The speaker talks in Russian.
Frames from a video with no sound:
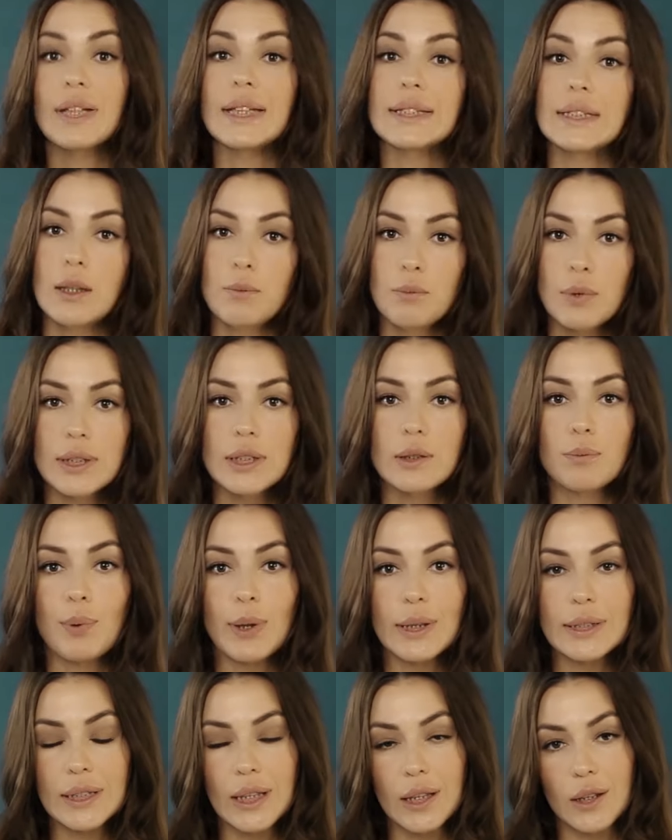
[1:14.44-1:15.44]
На
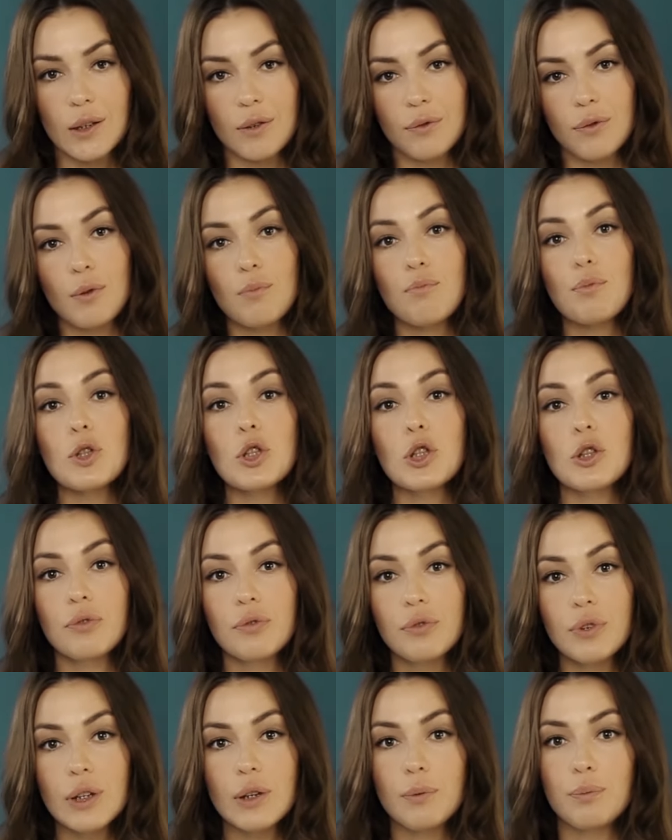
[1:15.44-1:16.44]
70%
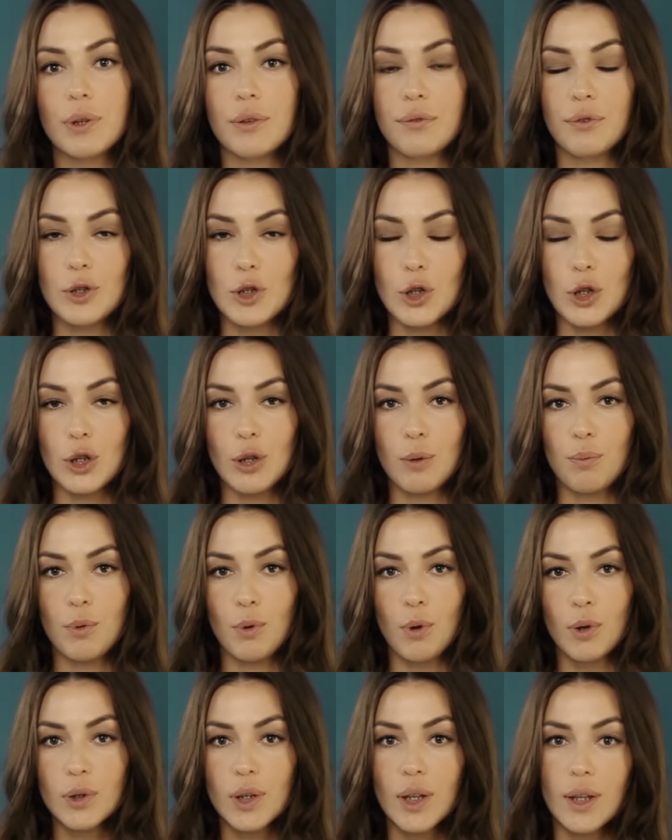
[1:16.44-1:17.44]
пищевые привычки
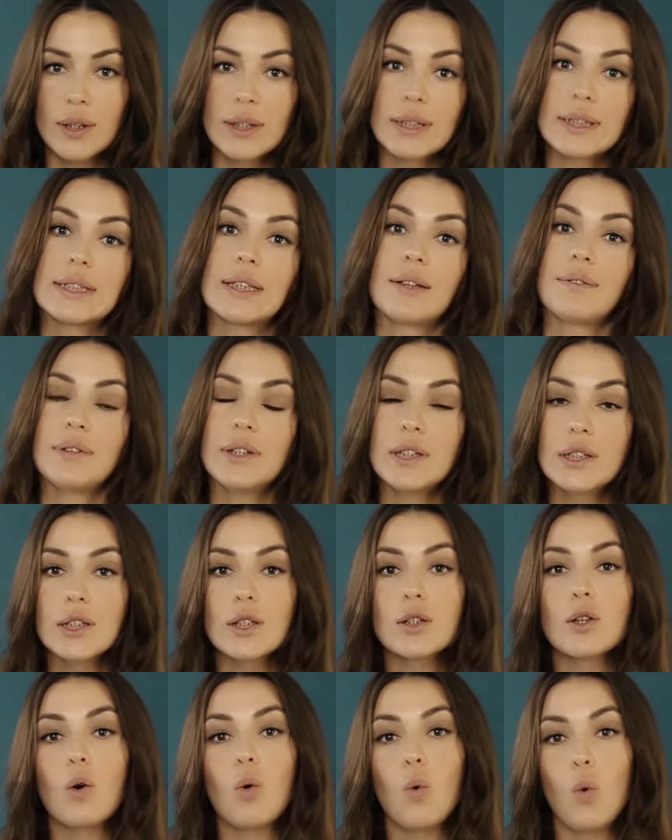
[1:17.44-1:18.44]
ребенка
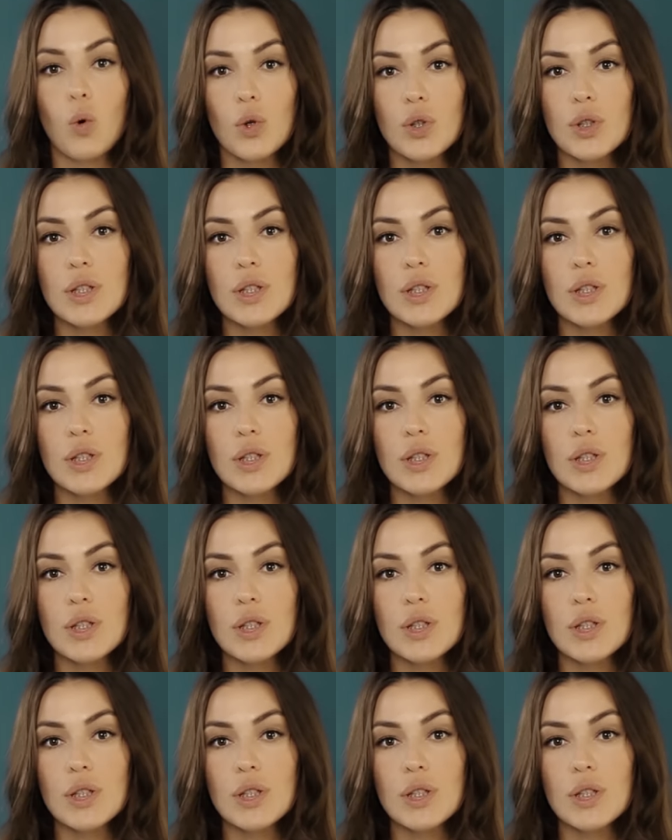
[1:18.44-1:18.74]
зависят от